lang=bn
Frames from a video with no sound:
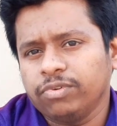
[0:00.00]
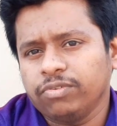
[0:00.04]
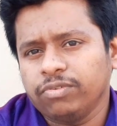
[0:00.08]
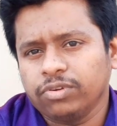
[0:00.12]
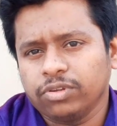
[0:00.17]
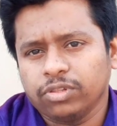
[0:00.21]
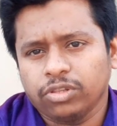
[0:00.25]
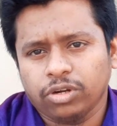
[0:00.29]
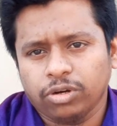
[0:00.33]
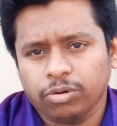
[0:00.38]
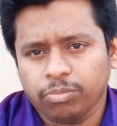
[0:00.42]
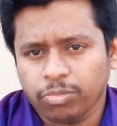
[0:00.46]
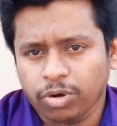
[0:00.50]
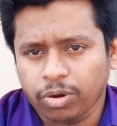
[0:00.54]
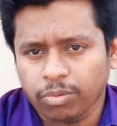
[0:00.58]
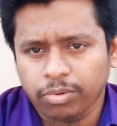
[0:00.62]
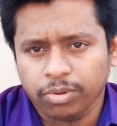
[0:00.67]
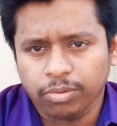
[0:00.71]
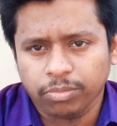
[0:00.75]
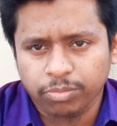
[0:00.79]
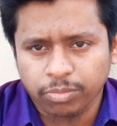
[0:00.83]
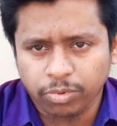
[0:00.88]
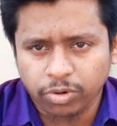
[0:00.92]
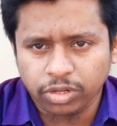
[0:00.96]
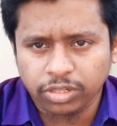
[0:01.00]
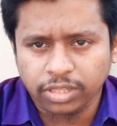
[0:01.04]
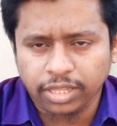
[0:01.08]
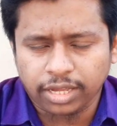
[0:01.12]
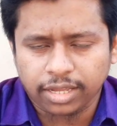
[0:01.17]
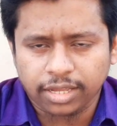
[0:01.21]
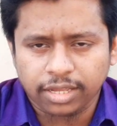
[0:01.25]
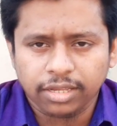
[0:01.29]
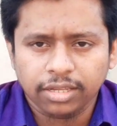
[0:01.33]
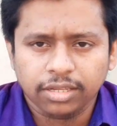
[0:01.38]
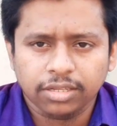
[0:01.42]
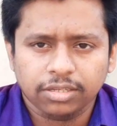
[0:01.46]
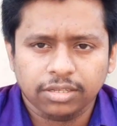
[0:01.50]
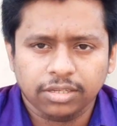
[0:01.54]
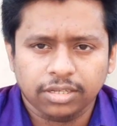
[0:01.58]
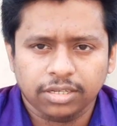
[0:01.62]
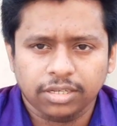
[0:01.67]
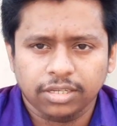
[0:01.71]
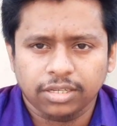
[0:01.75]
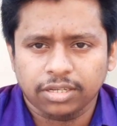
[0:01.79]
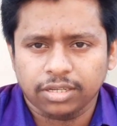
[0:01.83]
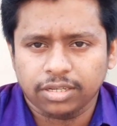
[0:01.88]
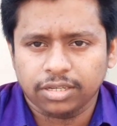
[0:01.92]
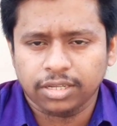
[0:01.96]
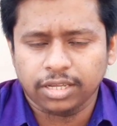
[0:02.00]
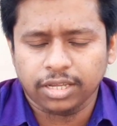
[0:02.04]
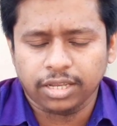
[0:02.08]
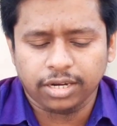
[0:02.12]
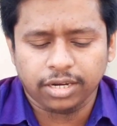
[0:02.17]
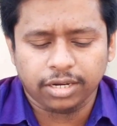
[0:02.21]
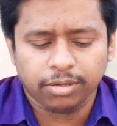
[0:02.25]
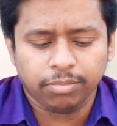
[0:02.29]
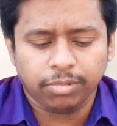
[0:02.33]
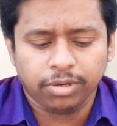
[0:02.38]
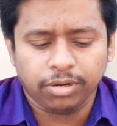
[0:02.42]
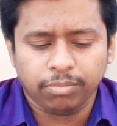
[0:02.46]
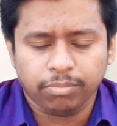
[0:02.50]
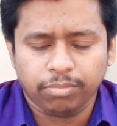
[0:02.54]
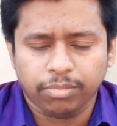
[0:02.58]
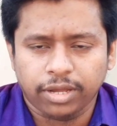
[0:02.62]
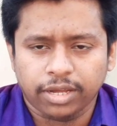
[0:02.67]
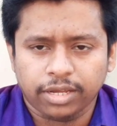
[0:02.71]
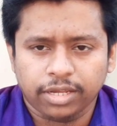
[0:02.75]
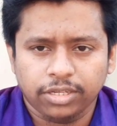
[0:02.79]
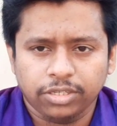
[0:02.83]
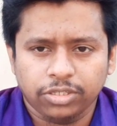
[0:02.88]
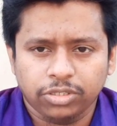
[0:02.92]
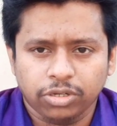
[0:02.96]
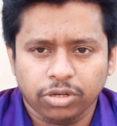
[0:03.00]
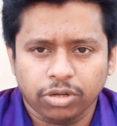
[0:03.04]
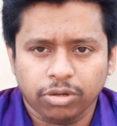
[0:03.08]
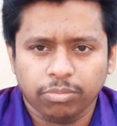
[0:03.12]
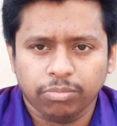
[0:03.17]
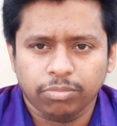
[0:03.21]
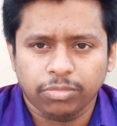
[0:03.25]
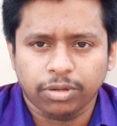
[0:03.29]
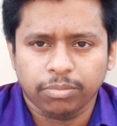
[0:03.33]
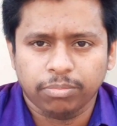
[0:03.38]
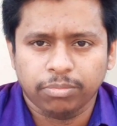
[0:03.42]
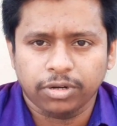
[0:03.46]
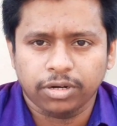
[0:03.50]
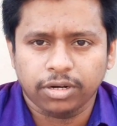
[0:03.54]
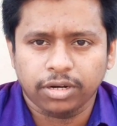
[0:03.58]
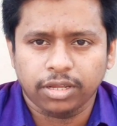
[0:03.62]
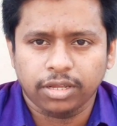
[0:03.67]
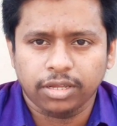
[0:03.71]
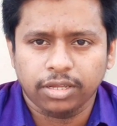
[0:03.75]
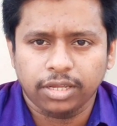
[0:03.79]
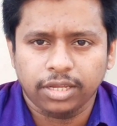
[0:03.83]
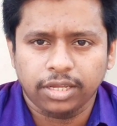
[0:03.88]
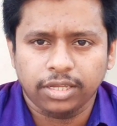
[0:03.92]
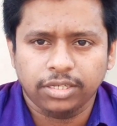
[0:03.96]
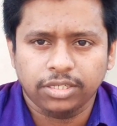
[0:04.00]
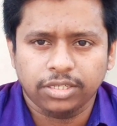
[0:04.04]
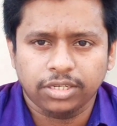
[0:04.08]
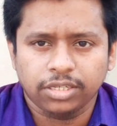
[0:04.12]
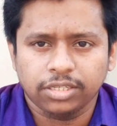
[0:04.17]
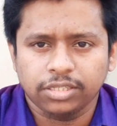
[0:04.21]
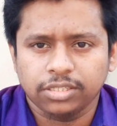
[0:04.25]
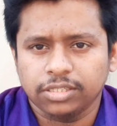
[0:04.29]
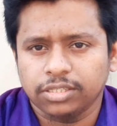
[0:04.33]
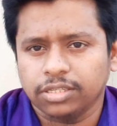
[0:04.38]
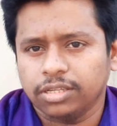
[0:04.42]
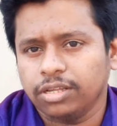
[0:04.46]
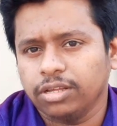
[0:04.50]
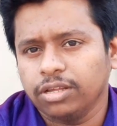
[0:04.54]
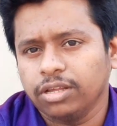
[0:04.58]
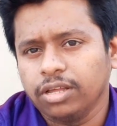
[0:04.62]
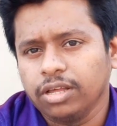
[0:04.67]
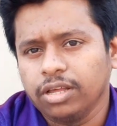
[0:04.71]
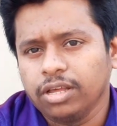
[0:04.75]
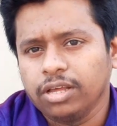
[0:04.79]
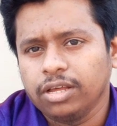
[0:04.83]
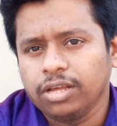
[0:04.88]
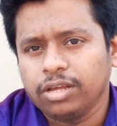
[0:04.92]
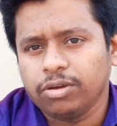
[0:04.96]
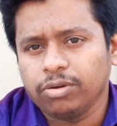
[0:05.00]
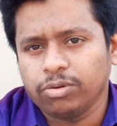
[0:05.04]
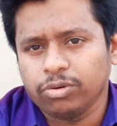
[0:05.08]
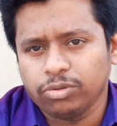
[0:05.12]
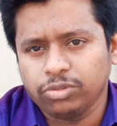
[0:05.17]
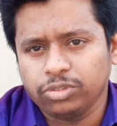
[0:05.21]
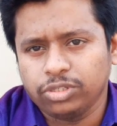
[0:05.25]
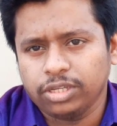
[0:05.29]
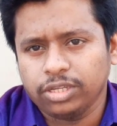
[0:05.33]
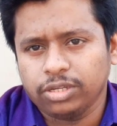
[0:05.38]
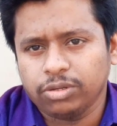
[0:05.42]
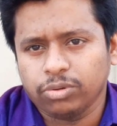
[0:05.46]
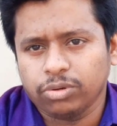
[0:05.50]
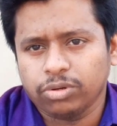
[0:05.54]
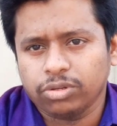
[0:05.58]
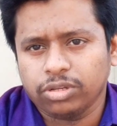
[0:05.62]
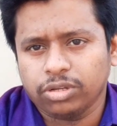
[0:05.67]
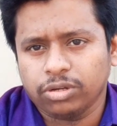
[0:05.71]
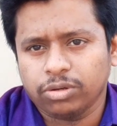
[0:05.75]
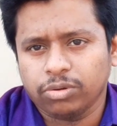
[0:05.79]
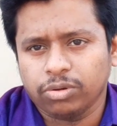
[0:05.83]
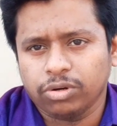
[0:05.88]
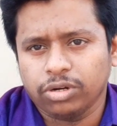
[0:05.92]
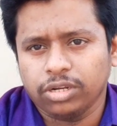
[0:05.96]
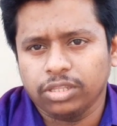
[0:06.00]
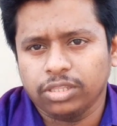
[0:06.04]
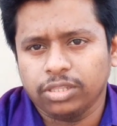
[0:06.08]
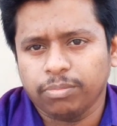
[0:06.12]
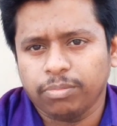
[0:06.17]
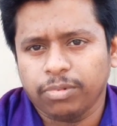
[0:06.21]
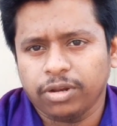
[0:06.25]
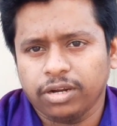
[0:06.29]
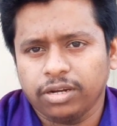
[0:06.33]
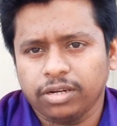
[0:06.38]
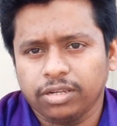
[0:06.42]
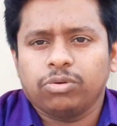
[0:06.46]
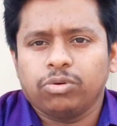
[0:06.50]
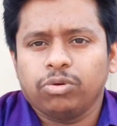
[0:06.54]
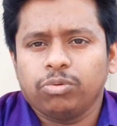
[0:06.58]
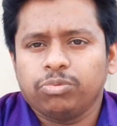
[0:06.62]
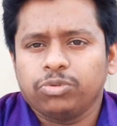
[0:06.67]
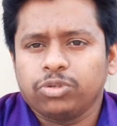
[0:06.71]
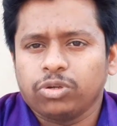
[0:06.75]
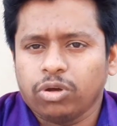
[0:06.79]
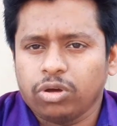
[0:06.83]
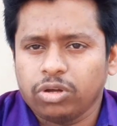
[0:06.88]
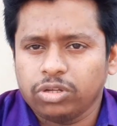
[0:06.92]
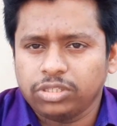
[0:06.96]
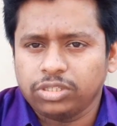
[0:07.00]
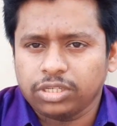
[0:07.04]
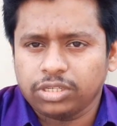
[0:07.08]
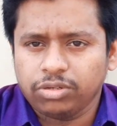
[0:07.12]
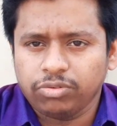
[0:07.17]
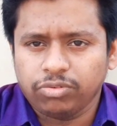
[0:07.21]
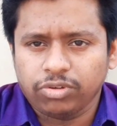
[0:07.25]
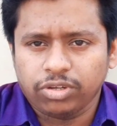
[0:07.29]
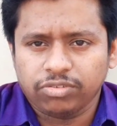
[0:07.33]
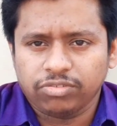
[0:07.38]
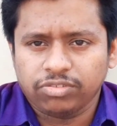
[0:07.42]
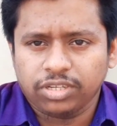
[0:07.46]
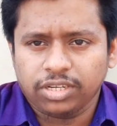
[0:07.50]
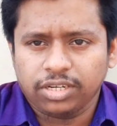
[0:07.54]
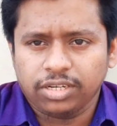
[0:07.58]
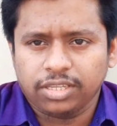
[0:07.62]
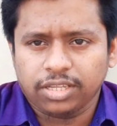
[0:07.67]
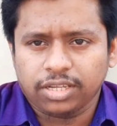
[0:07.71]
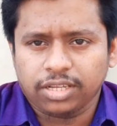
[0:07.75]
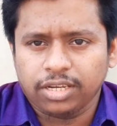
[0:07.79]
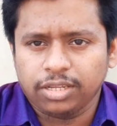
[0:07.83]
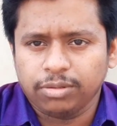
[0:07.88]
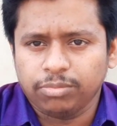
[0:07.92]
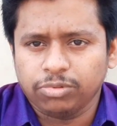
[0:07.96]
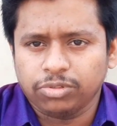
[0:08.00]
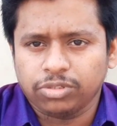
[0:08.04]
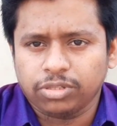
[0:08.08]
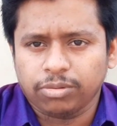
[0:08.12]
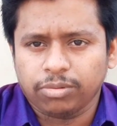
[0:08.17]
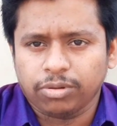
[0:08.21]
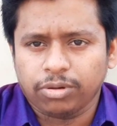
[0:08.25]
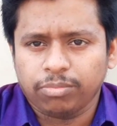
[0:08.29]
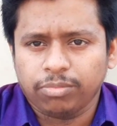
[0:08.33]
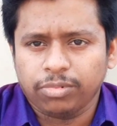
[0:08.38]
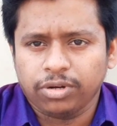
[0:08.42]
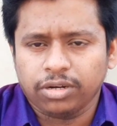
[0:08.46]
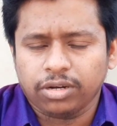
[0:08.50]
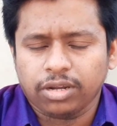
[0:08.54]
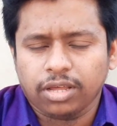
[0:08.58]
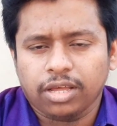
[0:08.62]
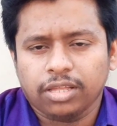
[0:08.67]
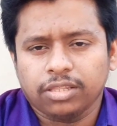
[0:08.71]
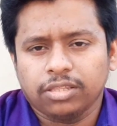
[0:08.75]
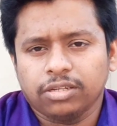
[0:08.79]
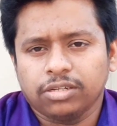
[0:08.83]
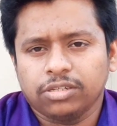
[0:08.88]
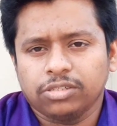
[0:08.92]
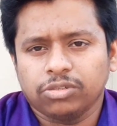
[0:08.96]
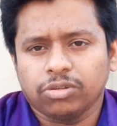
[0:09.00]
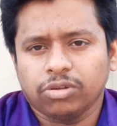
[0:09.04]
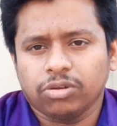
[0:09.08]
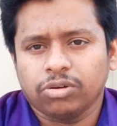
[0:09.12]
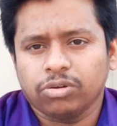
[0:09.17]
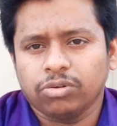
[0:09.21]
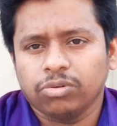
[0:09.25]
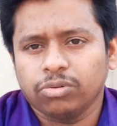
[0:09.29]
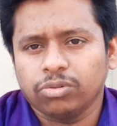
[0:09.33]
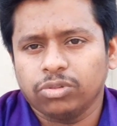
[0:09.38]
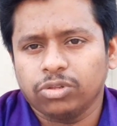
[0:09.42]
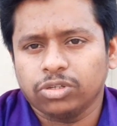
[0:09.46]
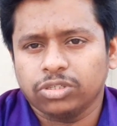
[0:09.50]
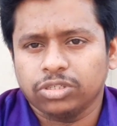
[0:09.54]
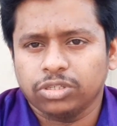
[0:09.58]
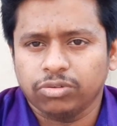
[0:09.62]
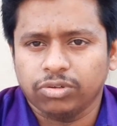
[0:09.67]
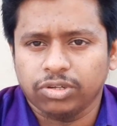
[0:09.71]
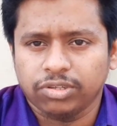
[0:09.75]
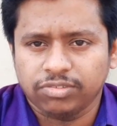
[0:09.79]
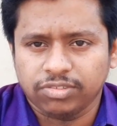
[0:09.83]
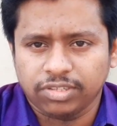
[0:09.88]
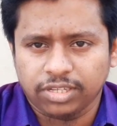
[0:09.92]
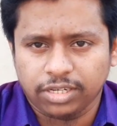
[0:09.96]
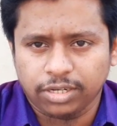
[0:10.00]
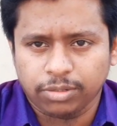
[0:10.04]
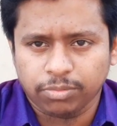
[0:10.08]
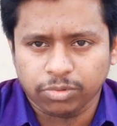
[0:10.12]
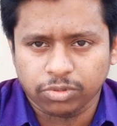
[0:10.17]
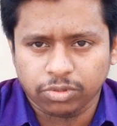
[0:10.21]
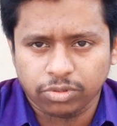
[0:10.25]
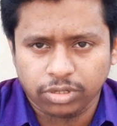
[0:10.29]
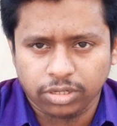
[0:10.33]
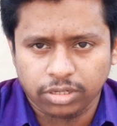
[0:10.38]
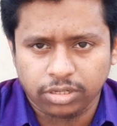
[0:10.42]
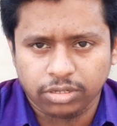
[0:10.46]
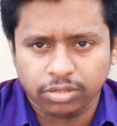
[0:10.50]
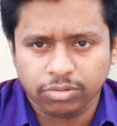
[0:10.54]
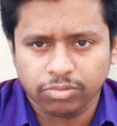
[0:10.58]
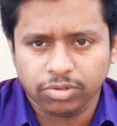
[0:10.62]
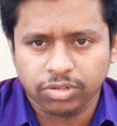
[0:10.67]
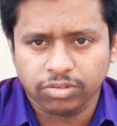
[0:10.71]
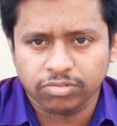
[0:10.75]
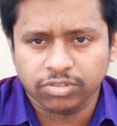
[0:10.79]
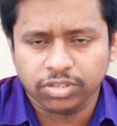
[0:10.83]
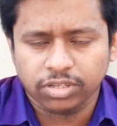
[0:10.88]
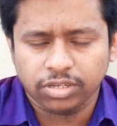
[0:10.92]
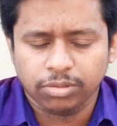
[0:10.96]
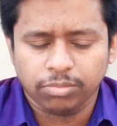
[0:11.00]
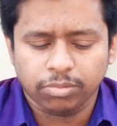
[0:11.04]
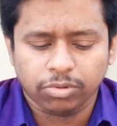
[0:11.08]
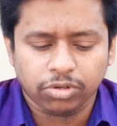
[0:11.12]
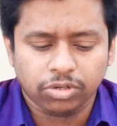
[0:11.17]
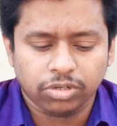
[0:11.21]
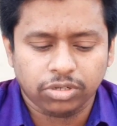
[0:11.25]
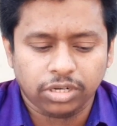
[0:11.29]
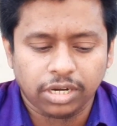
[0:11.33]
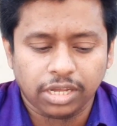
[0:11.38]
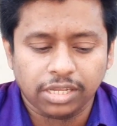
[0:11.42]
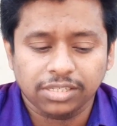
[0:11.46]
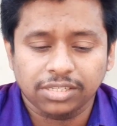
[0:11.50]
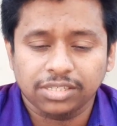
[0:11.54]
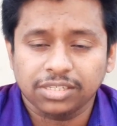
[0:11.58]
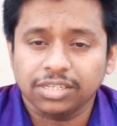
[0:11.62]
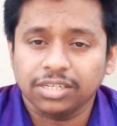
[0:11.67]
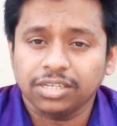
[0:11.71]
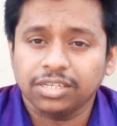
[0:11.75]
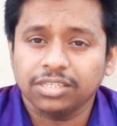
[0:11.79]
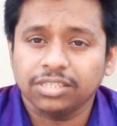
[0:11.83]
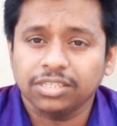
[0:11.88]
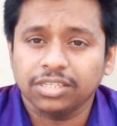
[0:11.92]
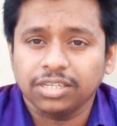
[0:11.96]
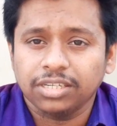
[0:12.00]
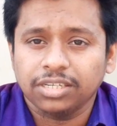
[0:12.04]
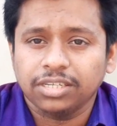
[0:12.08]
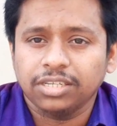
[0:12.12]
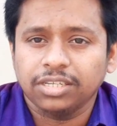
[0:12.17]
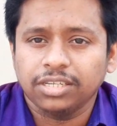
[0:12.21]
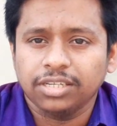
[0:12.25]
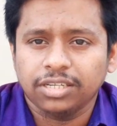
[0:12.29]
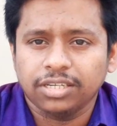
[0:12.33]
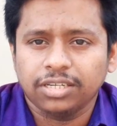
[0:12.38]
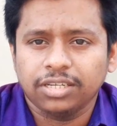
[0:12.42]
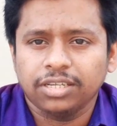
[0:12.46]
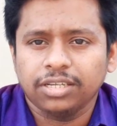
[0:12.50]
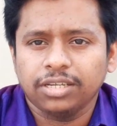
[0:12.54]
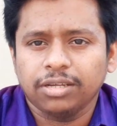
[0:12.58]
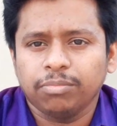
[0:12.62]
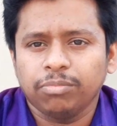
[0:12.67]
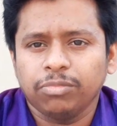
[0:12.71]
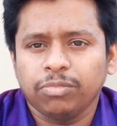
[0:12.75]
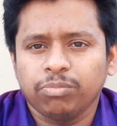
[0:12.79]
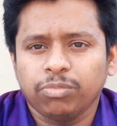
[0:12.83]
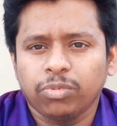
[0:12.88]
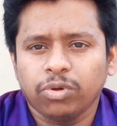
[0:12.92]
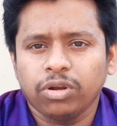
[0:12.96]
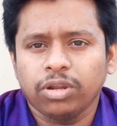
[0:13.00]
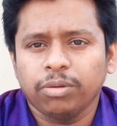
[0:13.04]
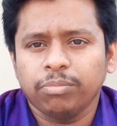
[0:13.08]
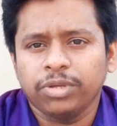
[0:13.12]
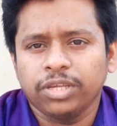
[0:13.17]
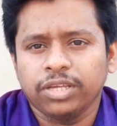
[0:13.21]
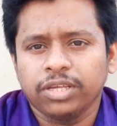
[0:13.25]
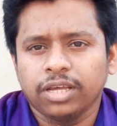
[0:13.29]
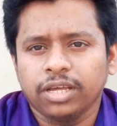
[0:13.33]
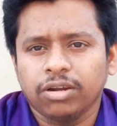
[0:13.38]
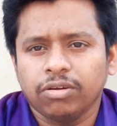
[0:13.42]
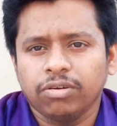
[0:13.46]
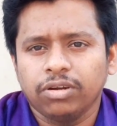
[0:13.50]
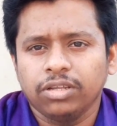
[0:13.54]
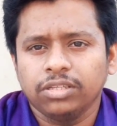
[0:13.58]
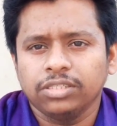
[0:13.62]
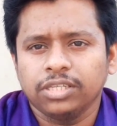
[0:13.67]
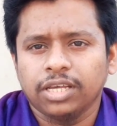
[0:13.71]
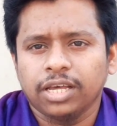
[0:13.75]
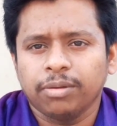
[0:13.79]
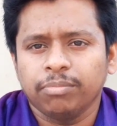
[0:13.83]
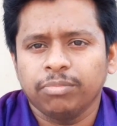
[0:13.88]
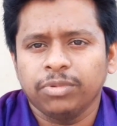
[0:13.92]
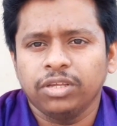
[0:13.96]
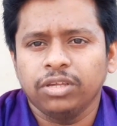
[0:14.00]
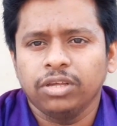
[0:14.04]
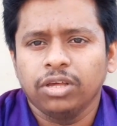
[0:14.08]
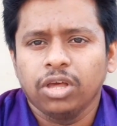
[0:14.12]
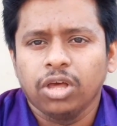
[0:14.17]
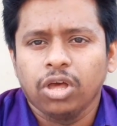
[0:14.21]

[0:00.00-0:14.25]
বিভিন্ন ধরনের প্রবলেমে পড়ে থাকে এটি খেয়াল রাখবেন বাকি সব আপনারা এই ট্রিক্স অনুযায়ী করে নিতে পারেন খুব সহজ একটি ওয়েবসাইট দেখলেই বুঝতে পারবেন আদার্স অন্য দশটি ওয়েবসাইটের মতো এটি ওয়েবসাইট এবং ট্রাস্টের যে এটি এটি আমি বললাম এই কারণে যে আমি